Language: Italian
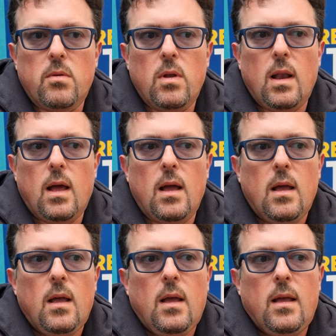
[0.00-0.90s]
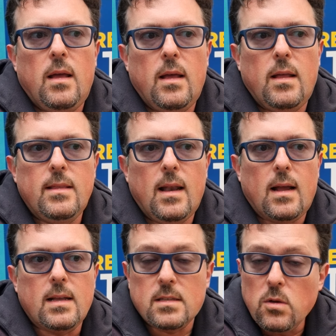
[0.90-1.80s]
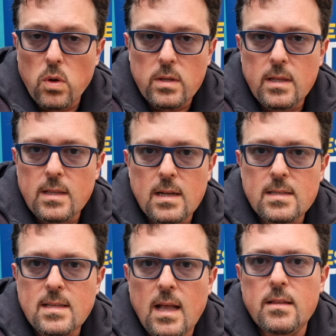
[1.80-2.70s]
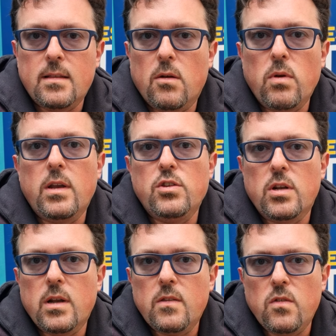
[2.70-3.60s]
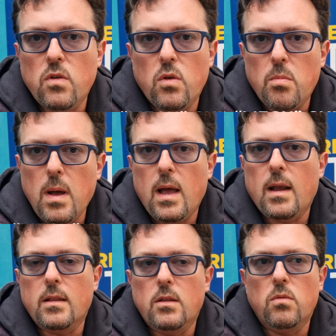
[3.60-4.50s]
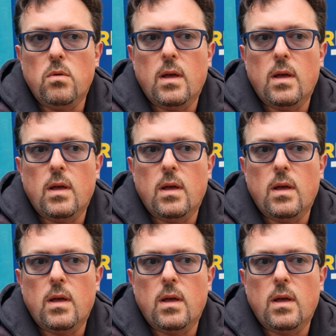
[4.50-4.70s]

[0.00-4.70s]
quella eh, della casa di quartiere di Alessandra, una rigenerazione urbana di un